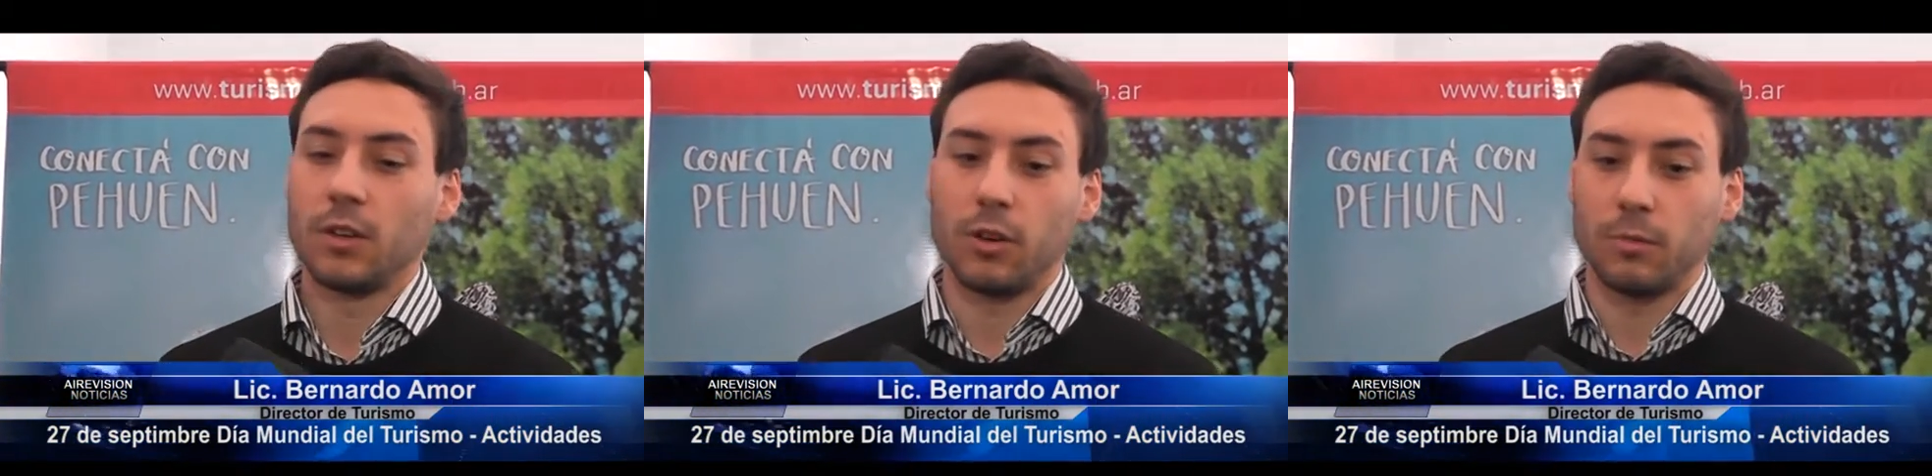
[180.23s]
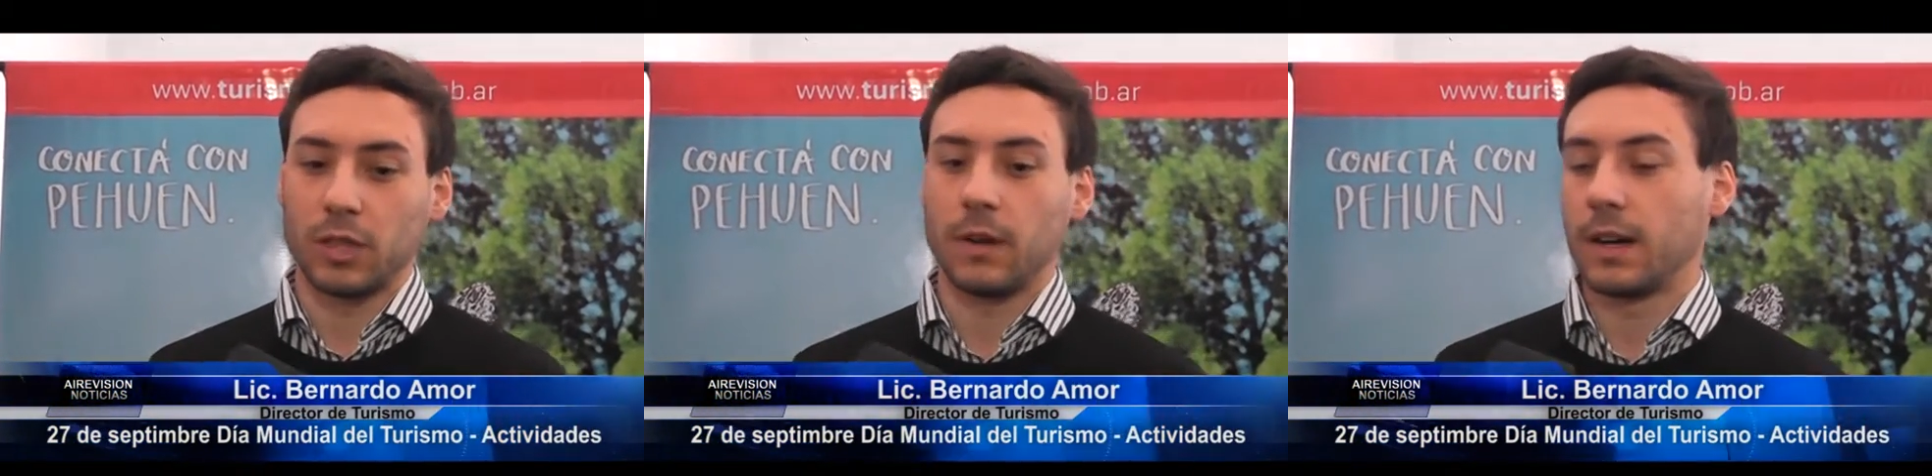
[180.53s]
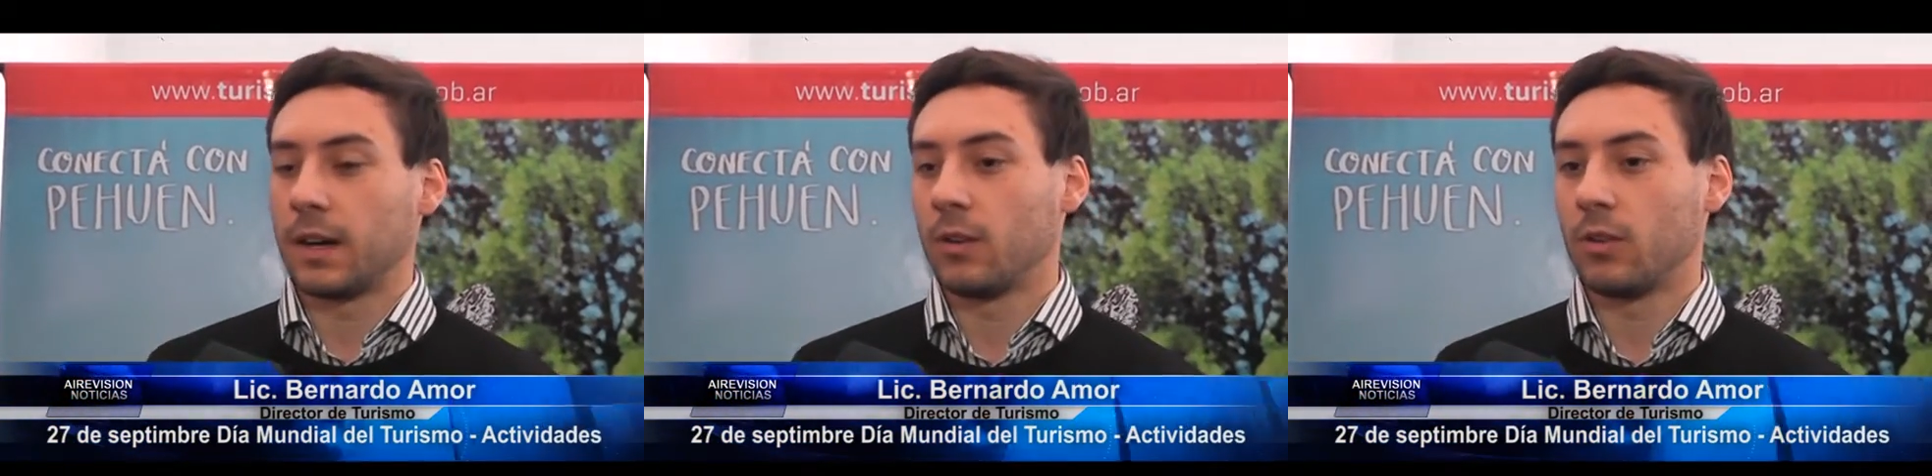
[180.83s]
cómo
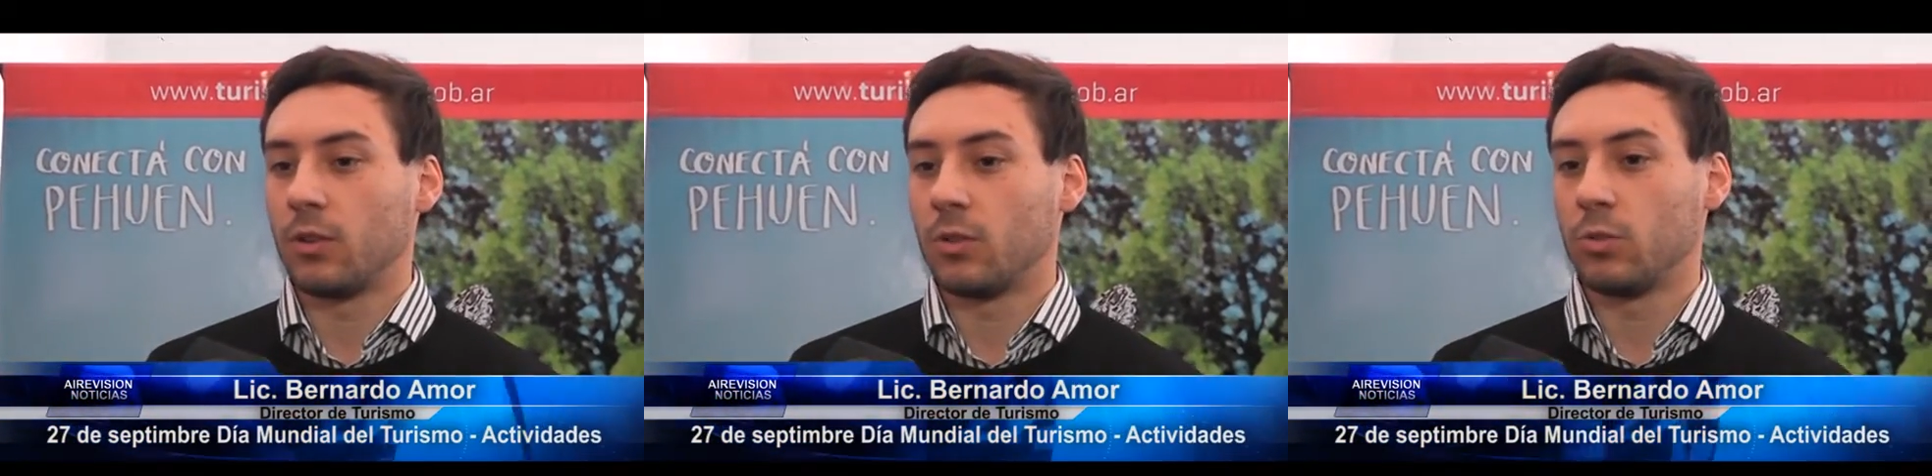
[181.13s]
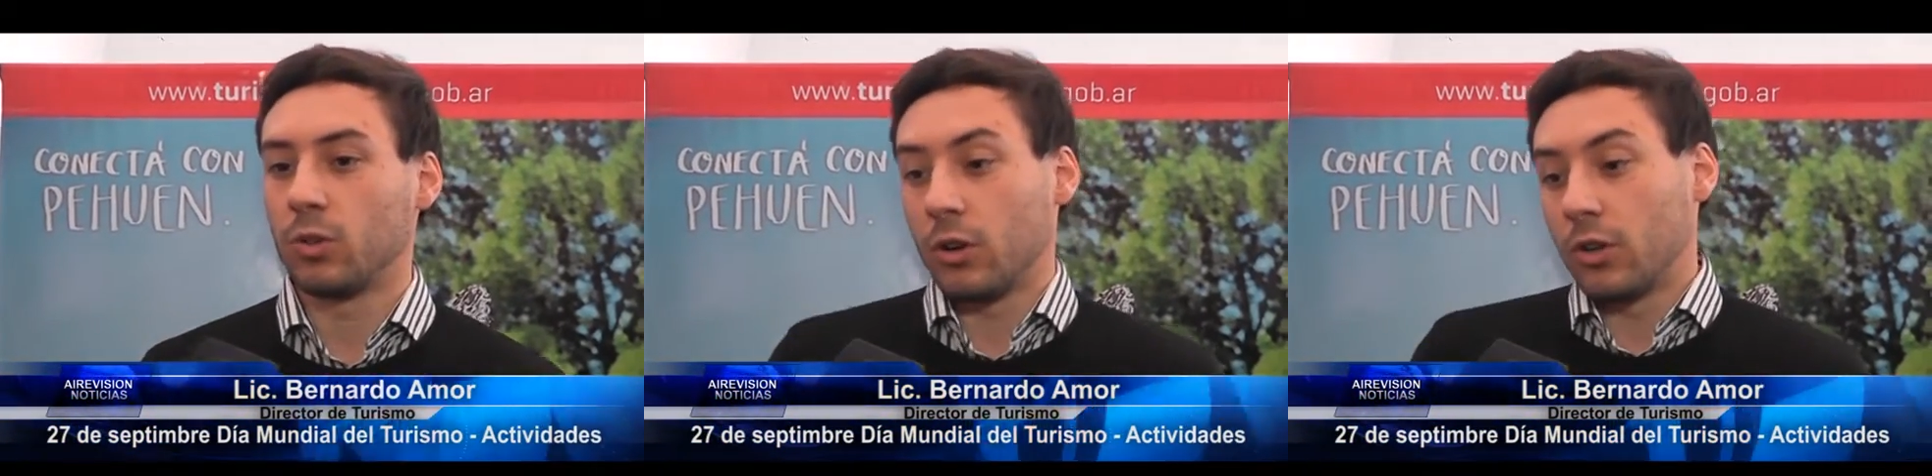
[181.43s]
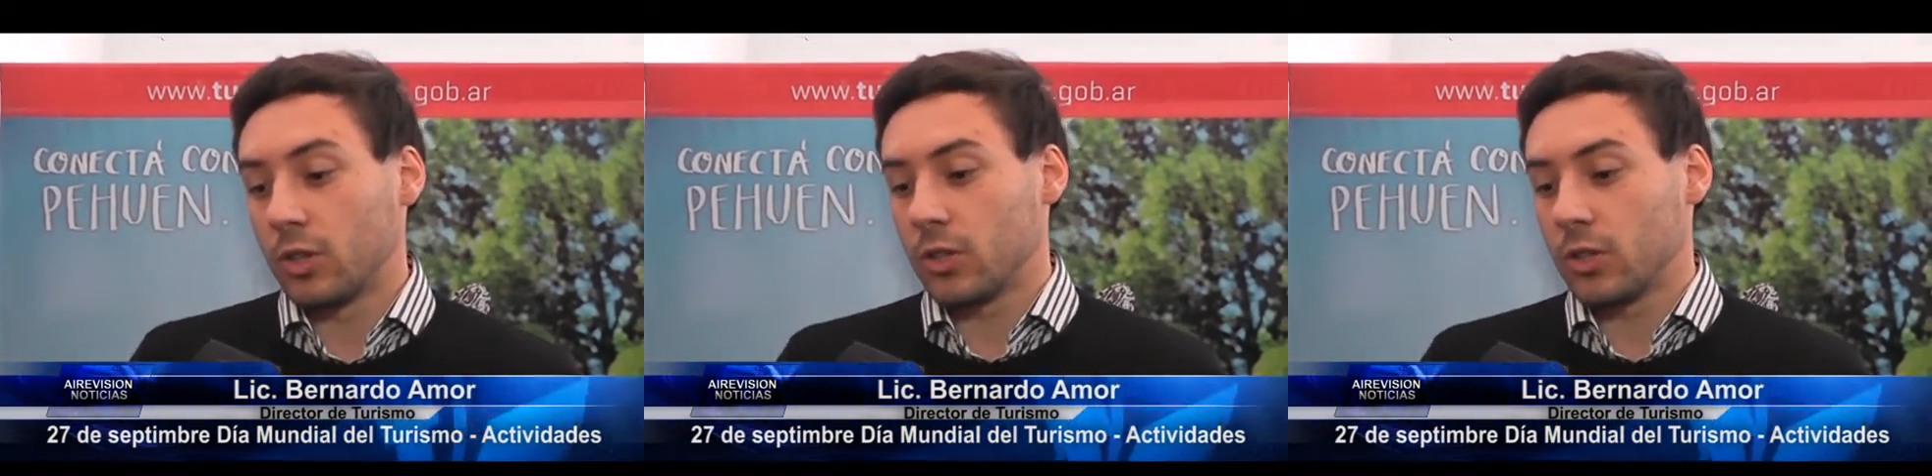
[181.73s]
trabajarlo en conjunto con